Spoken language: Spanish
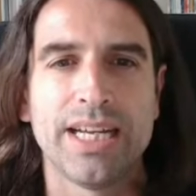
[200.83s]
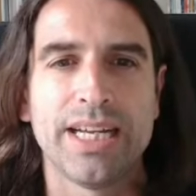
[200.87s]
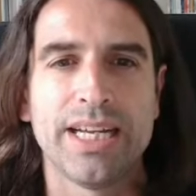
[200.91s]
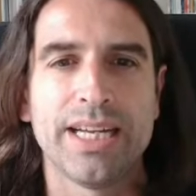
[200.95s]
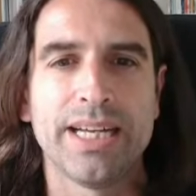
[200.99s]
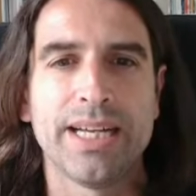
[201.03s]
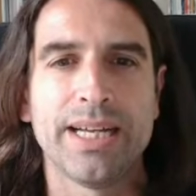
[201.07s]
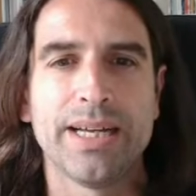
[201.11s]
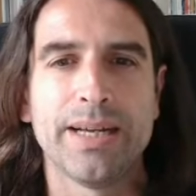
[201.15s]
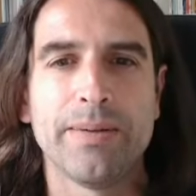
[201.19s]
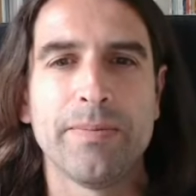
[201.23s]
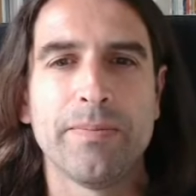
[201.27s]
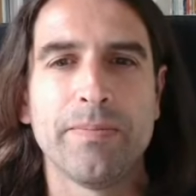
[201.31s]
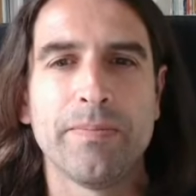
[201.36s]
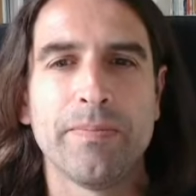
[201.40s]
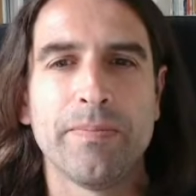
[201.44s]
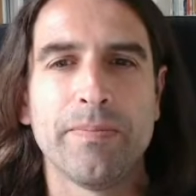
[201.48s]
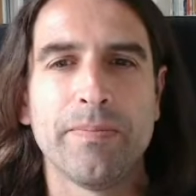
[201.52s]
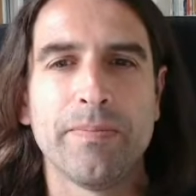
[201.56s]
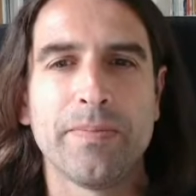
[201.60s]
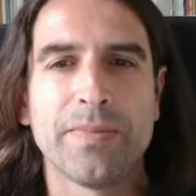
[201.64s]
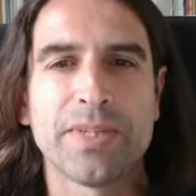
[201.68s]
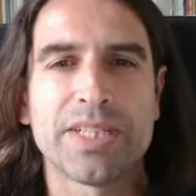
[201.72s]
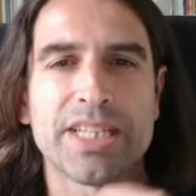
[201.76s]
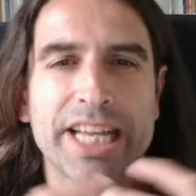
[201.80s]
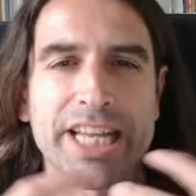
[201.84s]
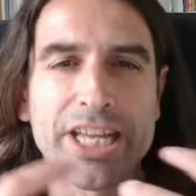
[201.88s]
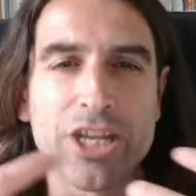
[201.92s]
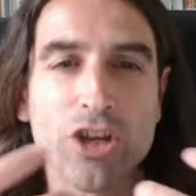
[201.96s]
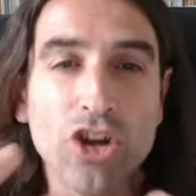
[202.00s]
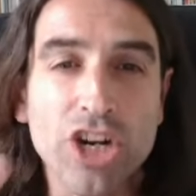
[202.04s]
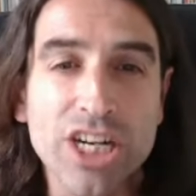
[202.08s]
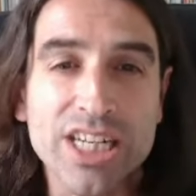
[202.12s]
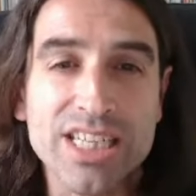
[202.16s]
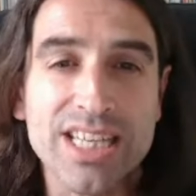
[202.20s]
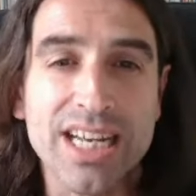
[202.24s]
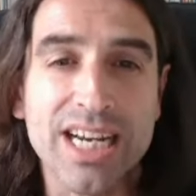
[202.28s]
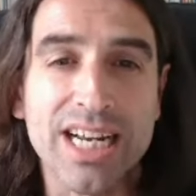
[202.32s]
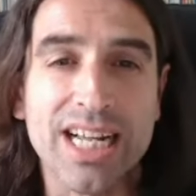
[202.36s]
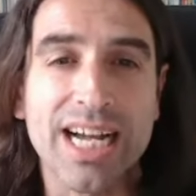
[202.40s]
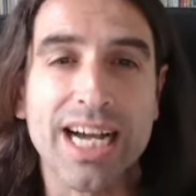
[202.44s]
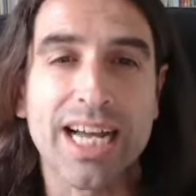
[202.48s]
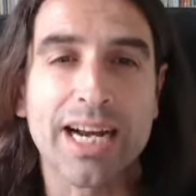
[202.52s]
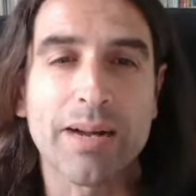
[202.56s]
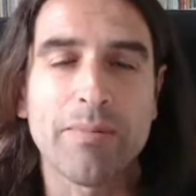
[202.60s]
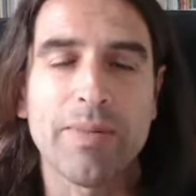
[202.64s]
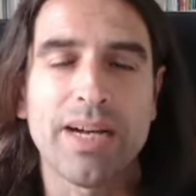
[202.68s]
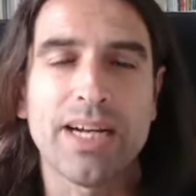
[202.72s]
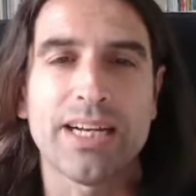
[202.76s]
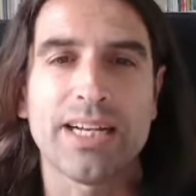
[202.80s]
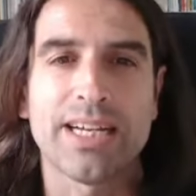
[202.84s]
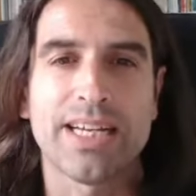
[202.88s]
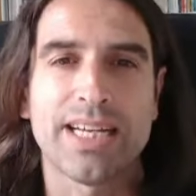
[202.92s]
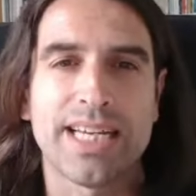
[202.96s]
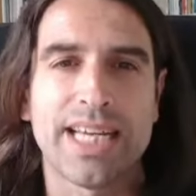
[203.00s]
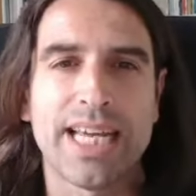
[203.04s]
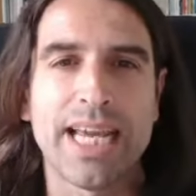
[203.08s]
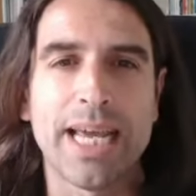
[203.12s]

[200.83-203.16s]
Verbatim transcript: em, señores del karma,